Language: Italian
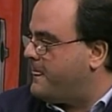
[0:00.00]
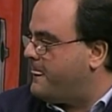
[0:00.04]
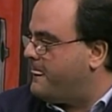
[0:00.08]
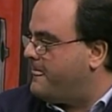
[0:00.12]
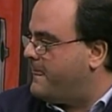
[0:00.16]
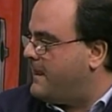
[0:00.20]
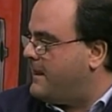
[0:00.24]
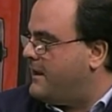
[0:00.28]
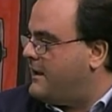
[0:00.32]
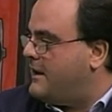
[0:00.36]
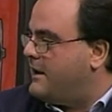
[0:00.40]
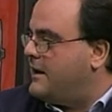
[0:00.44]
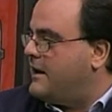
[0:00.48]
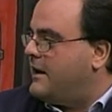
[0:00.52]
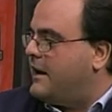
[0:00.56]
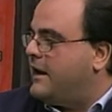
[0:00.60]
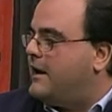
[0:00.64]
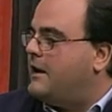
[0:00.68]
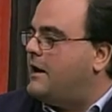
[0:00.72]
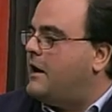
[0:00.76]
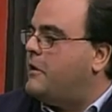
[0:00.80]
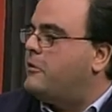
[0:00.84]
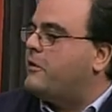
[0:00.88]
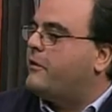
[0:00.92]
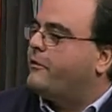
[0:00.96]
Certo. E
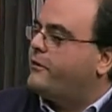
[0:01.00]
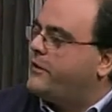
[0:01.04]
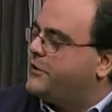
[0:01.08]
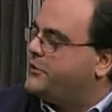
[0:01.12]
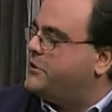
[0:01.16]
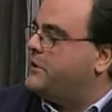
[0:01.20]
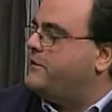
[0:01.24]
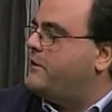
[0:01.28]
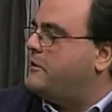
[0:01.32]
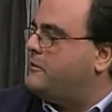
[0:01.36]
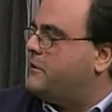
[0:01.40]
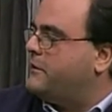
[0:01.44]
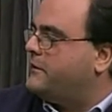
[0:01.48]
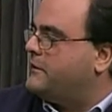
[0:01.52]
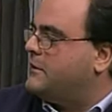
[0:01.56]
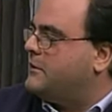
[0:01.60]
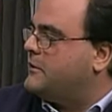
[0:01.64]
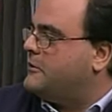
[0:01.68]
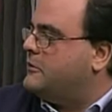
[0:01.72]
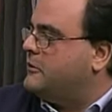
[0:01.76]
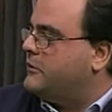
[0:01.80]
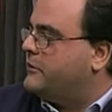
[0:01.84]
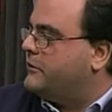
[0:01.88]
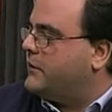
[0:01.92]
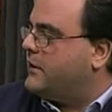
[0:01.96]
Laura faceva questa
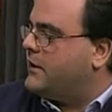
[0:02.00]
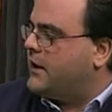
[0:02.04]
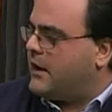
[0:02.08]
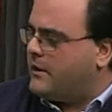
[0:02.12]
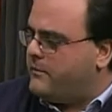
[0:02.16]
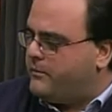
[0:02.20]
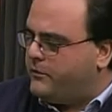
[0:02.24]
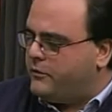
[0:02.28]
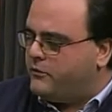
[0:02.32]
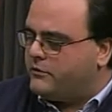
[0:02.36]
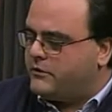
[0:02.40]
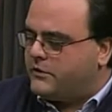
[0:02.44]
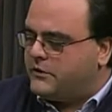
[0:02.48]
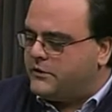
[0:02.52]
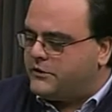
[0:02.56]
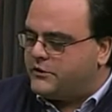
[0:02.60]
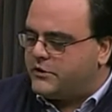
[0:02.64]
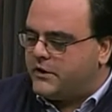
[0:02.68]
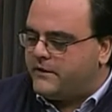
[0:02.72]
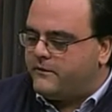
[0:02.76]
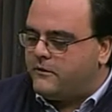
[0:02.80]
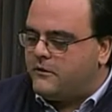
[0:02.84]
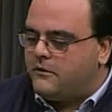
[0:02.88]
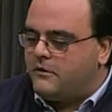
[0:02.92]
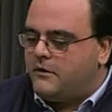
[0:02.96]
cosa e in più ti
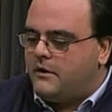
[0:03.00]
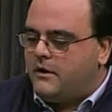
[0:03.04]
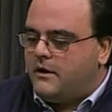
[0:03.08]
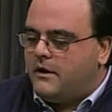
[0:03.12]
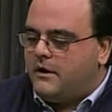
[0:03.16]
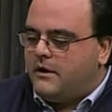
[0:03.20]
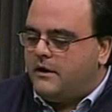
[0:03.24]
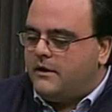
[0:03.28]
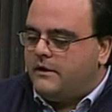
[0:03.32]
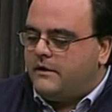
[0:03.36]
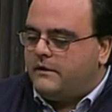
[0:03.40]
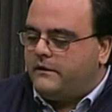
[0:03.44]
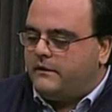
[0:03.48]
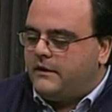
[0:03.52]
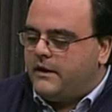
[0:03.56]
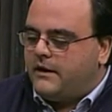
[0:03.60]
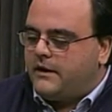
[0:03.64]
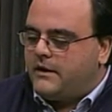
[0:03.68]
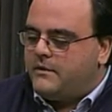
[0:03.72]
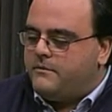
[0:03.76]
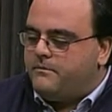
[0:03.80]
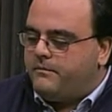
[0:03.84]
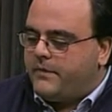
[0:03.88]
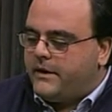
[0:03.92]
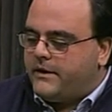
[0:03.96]
dicevo si era
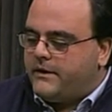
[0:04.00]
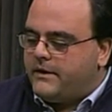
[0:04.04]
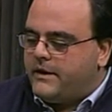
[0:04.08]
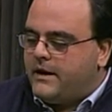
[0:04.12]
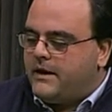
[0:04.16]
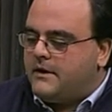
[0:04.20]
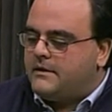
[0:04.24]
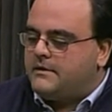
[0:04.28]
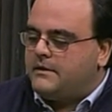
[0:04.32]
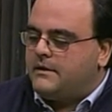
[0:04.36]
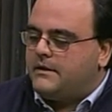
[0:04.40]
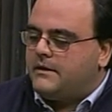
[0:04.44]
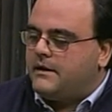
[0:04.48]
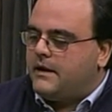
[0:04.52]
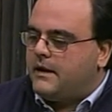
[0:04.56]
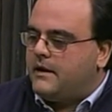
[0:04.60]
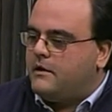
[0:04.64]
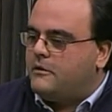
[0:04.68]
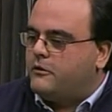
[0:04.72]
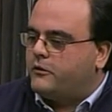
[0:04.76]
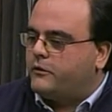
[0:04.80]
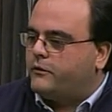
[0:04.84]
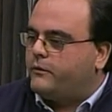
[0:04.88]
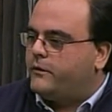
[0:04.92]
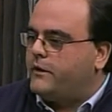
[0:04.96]
impegnata
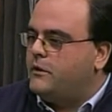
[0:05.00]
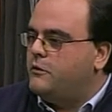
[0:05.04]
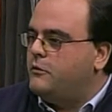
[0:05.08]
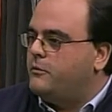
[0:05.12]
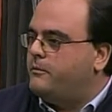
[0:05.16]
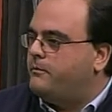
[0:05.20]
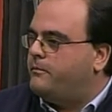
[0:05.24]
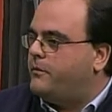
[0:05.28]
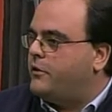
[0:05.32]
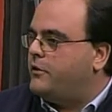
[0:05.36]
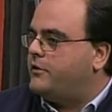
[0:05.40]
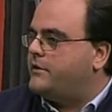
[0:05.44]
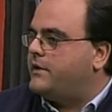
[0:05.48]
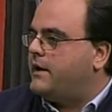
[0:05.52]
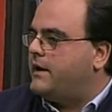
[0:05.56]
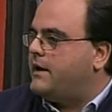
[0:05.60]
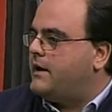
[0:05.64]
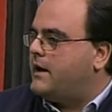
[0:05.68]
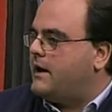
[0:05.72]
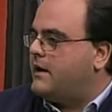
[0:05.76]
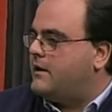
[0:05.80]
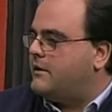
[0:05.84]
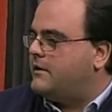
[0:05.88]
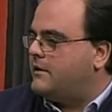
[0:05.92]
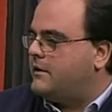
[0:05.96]
nello sviluppo
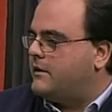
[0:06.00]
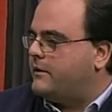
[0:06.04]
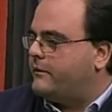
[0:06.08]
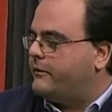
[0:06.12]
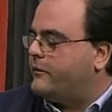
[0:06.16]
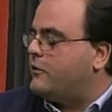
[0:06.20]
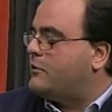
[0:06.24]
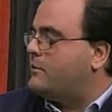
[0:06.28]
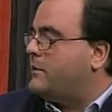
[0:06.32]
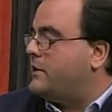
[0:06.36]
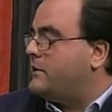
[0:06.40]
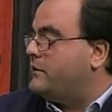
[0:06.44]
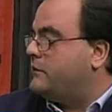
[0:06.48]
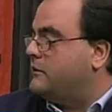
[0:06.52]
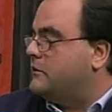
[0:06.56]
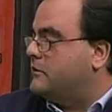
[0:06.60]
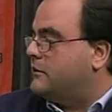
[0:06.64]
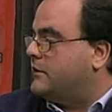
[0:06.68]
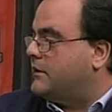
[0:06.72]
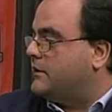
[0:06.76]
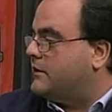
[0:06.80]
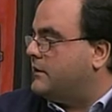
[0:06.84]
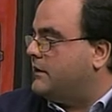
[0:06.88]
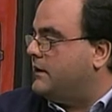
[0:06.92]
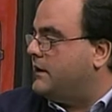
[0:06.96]
della uh, formazione.